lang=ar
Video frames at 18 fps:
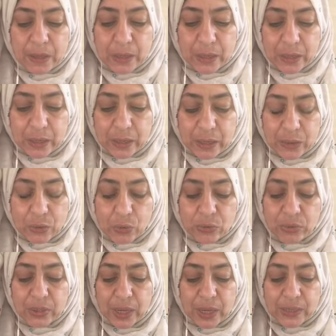آه،
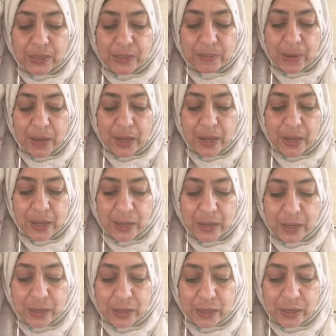كنت
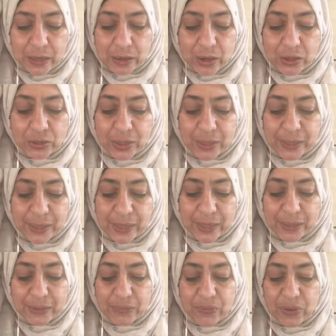اسمعها آه، اضع
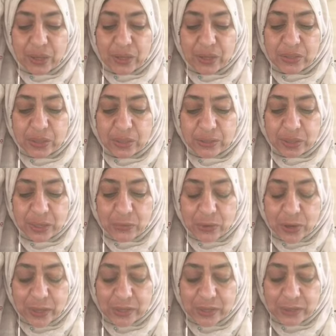الهاتف على صدري
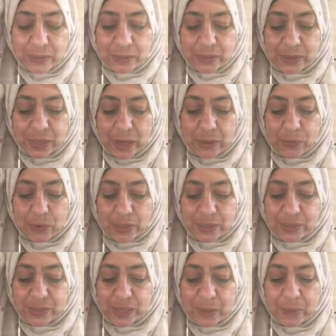
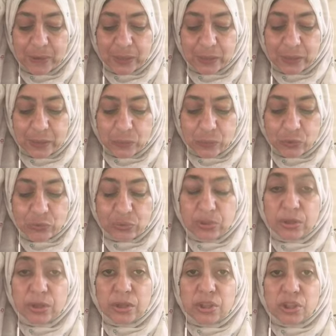واستمع
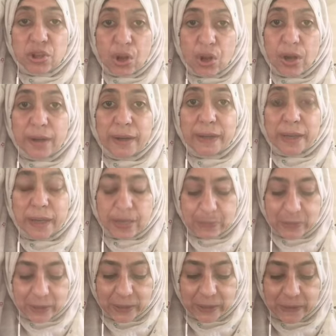لمده شهر
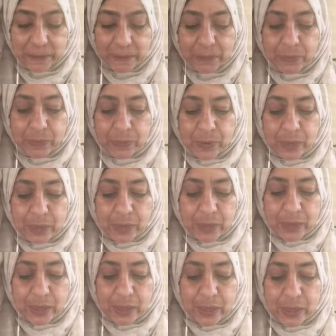كامل
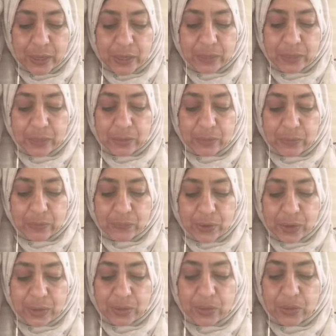كان
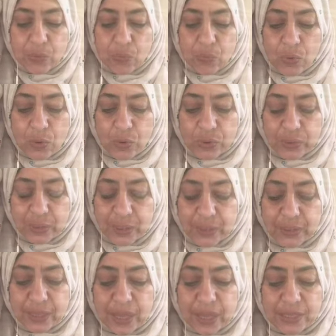الفرق
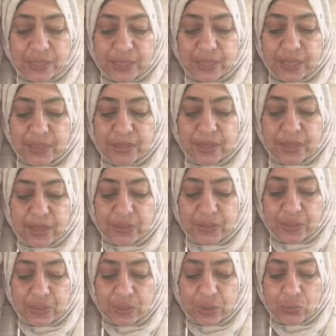واضح تحسنت
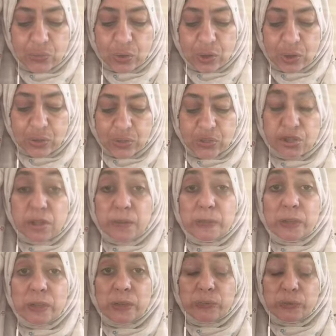كثيرا وخرجت
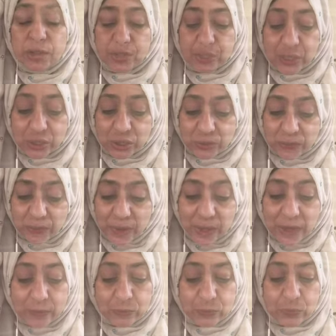من المستشفى
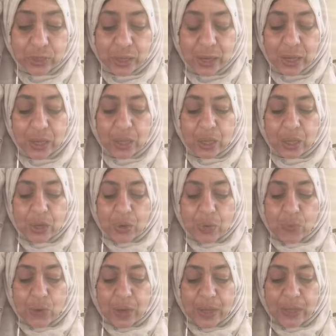الحمد لله
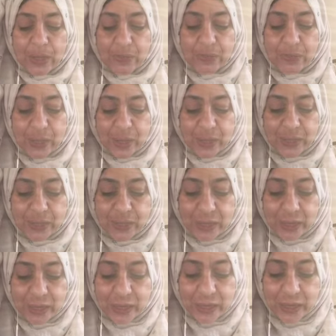وأنا في
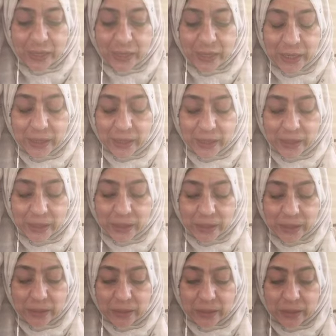أحسن حال
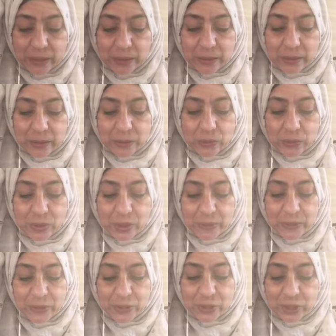آه،
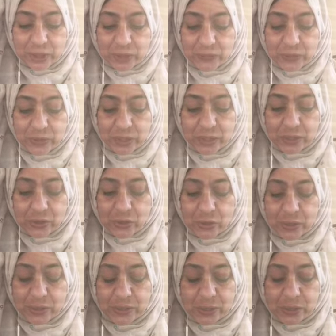كل من يعرفني
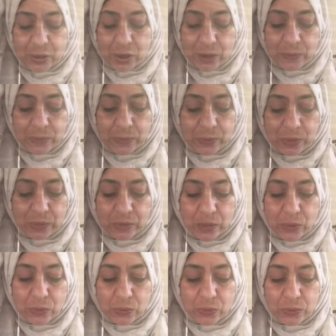لاحظ الأمر
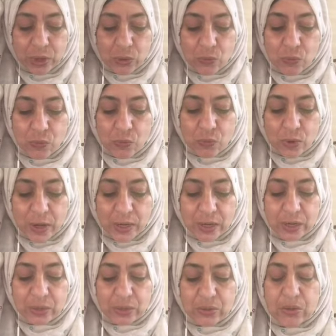دوموا
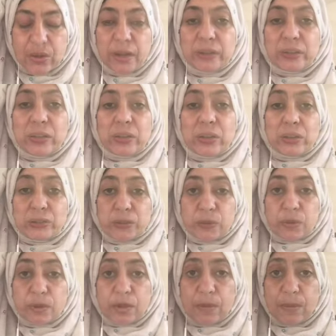على قراءتها
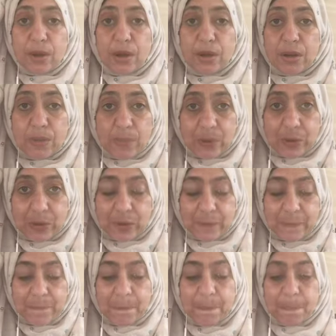سورة البقرة بركة
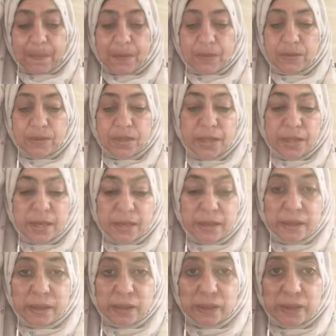دي
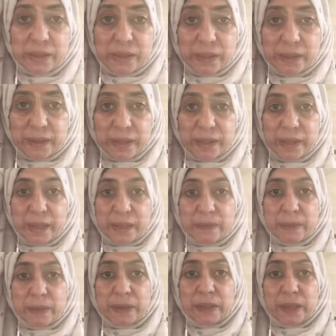كانت القصة التانية
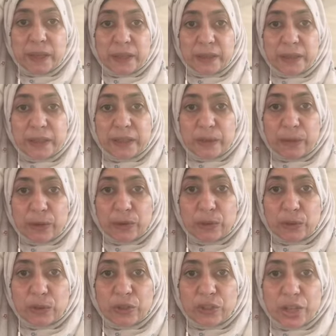أتمنى إن احنا
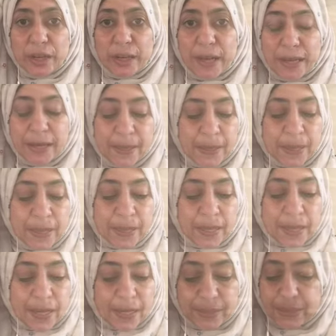برضو كنت شجعنا
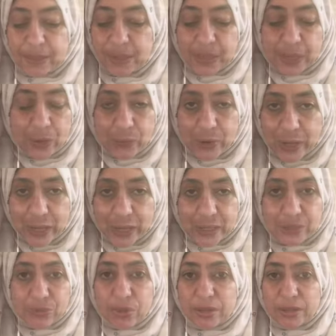عندنا
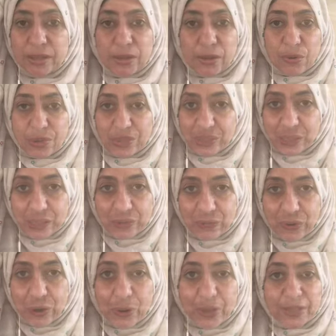جواز وعندنا
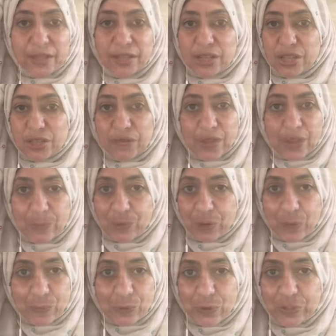وظيفة وعندنا شفاء
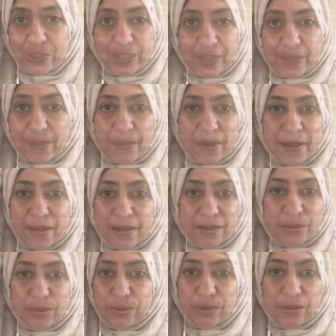من أمراض يا جماعة
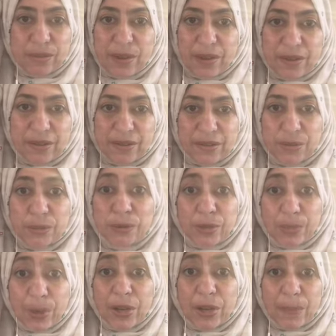سورة البقرة سورة
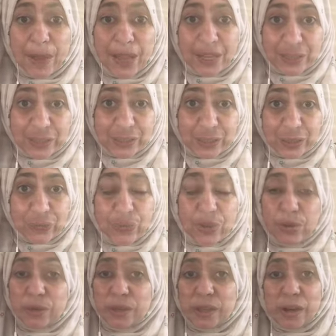البقرة مع
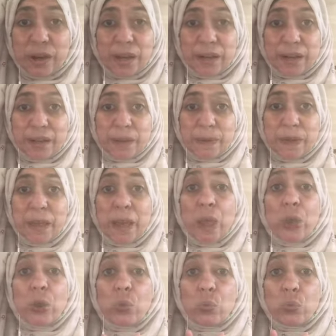الاستغفار والصلاة على النبي
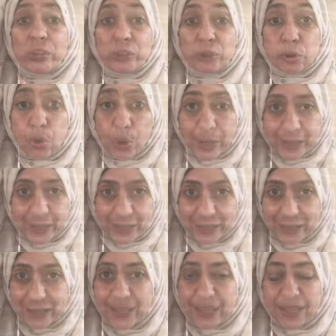والدعاء
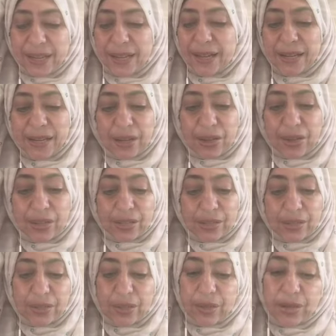ال
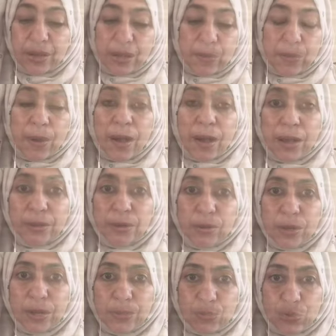ال الأربعة
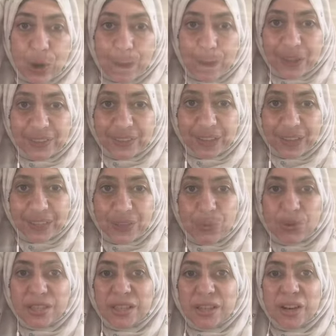دول المربع ده
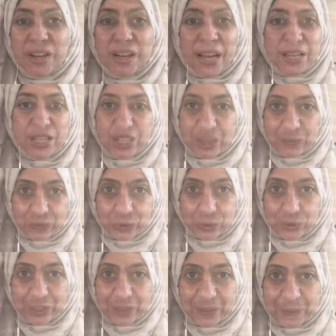يوصلك لأي شيء في
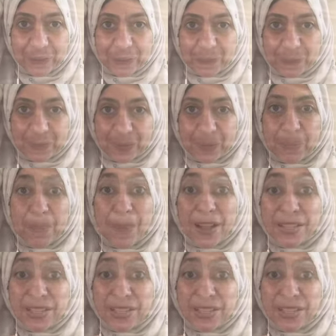الدنيا مع